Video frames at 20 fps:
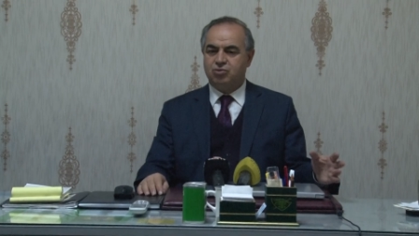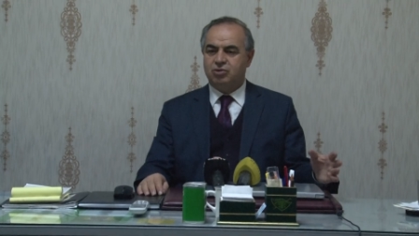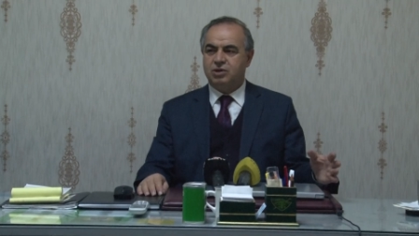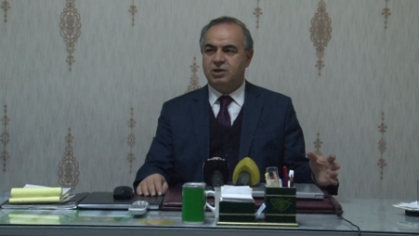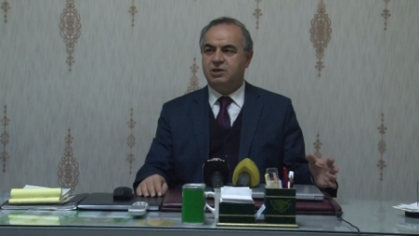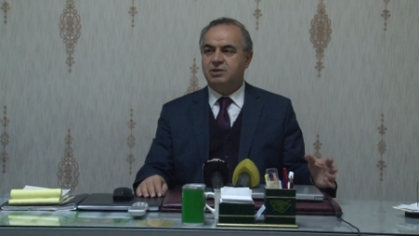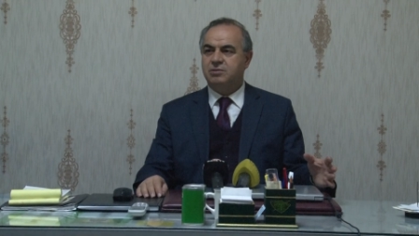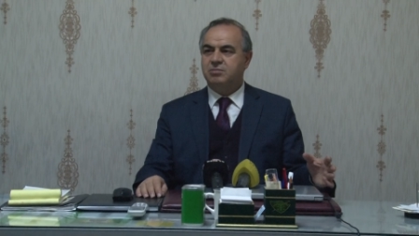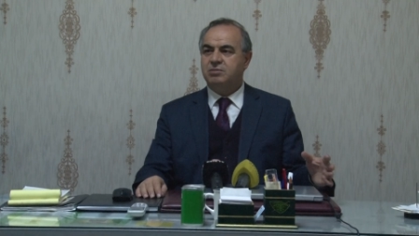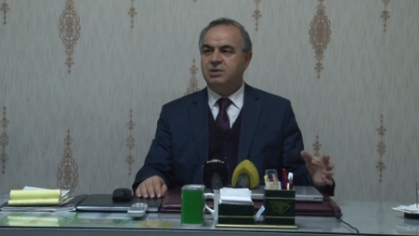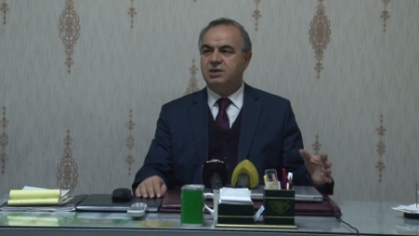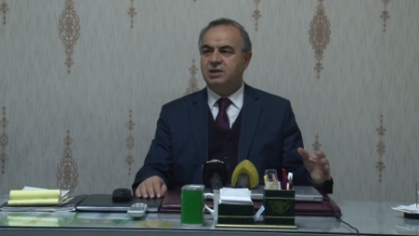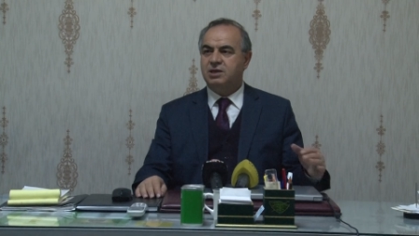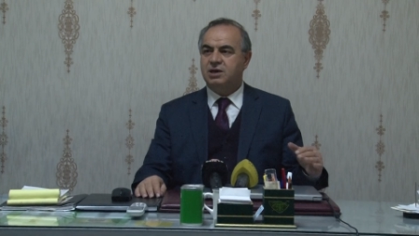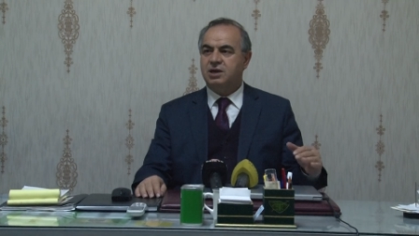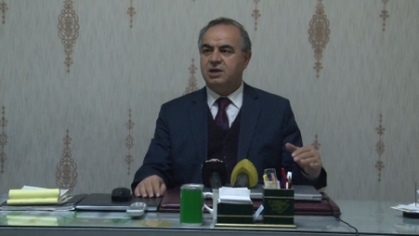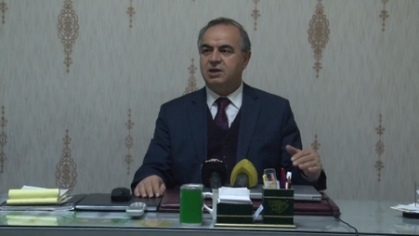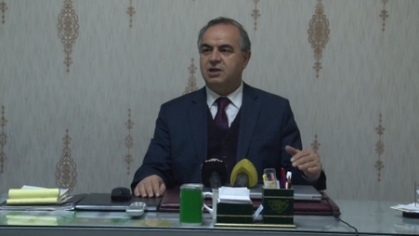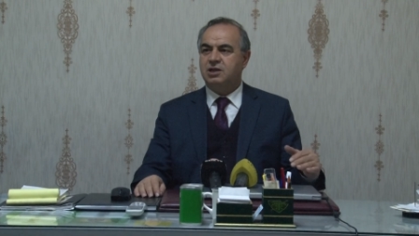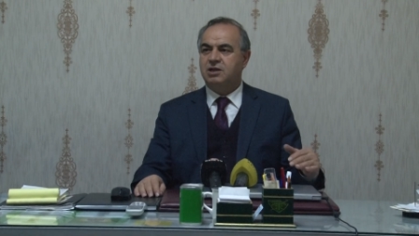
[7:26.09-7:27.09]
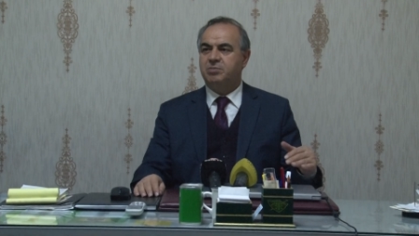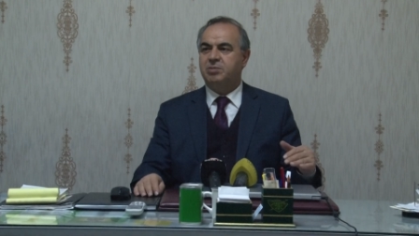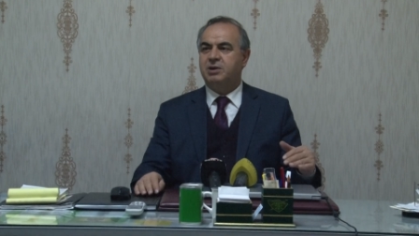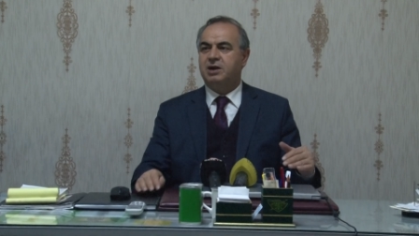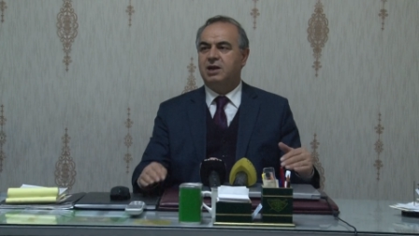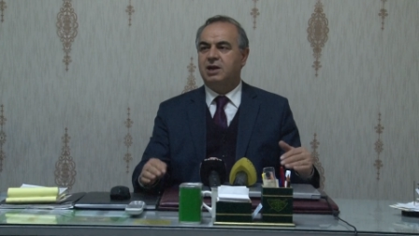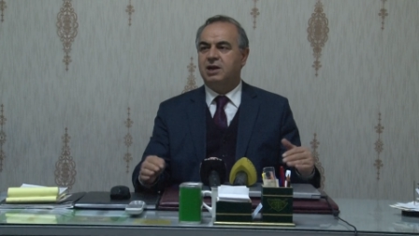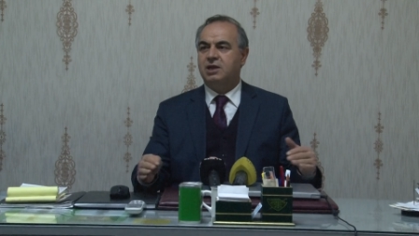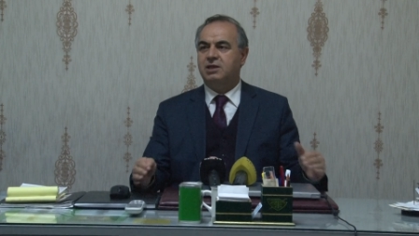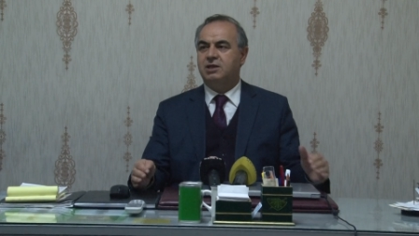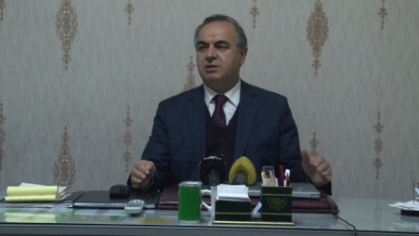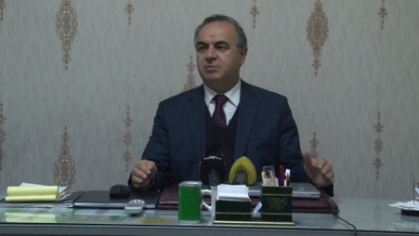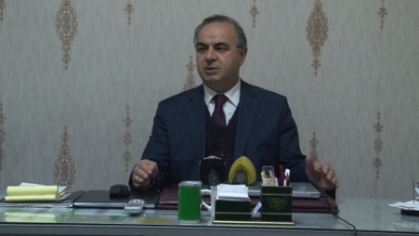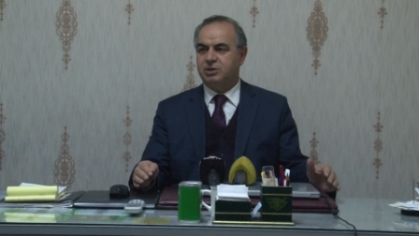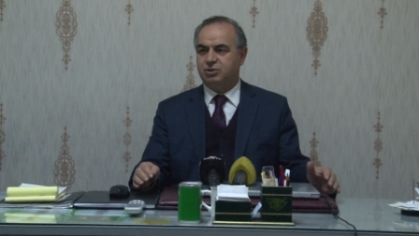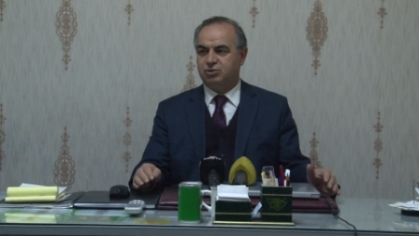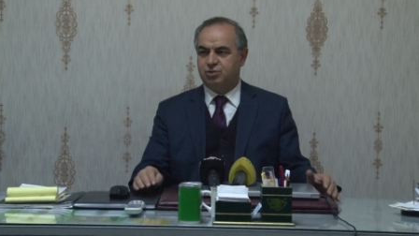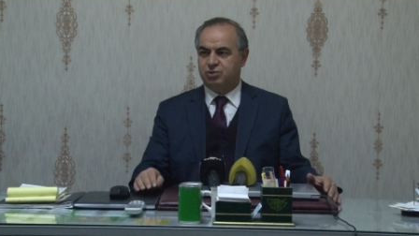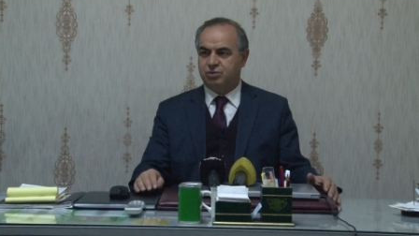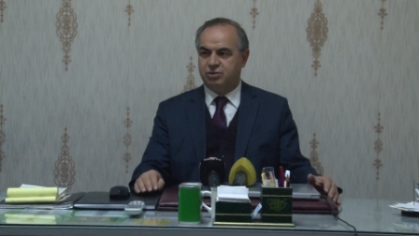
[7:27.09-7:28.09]
üretim miktarı ile parayla
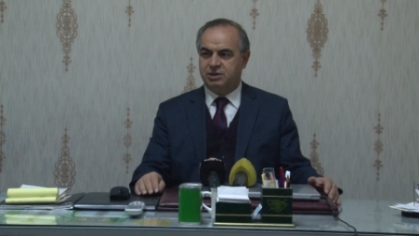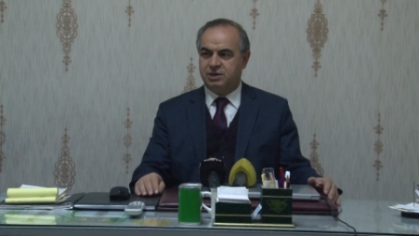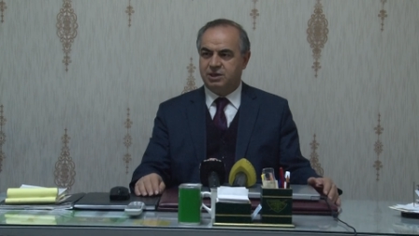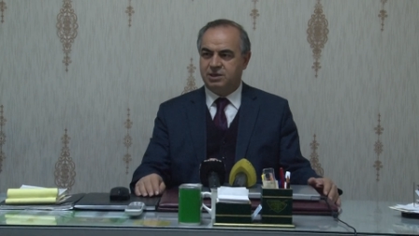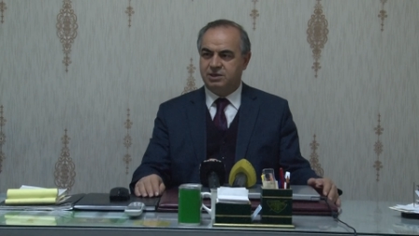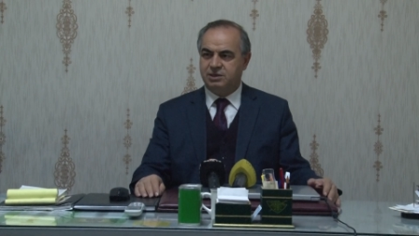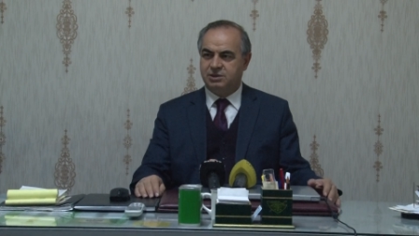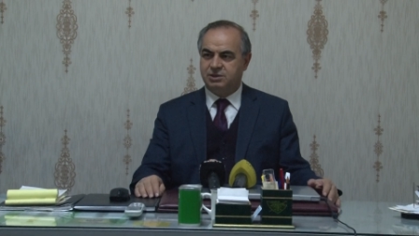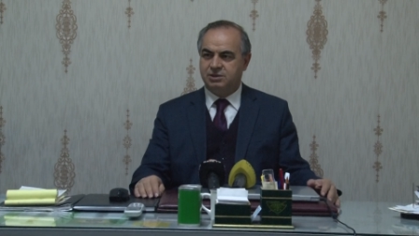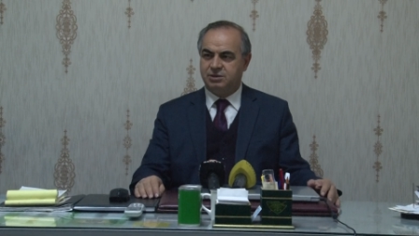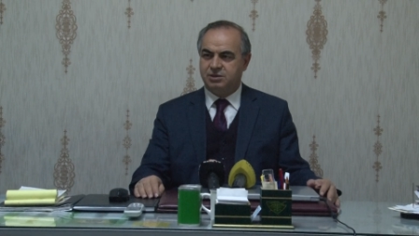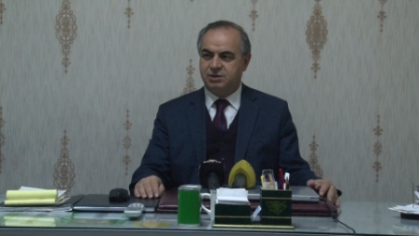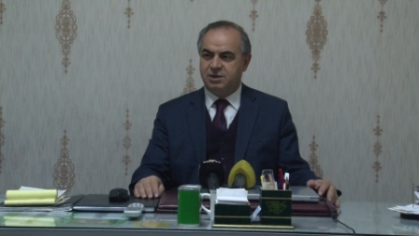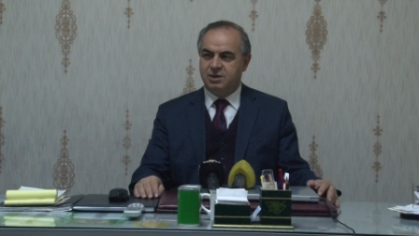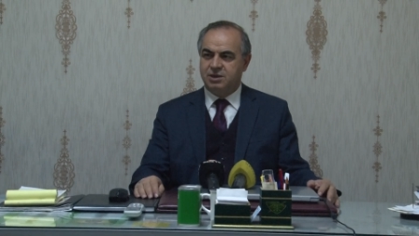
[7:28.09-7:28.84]
gitmek zorundayız.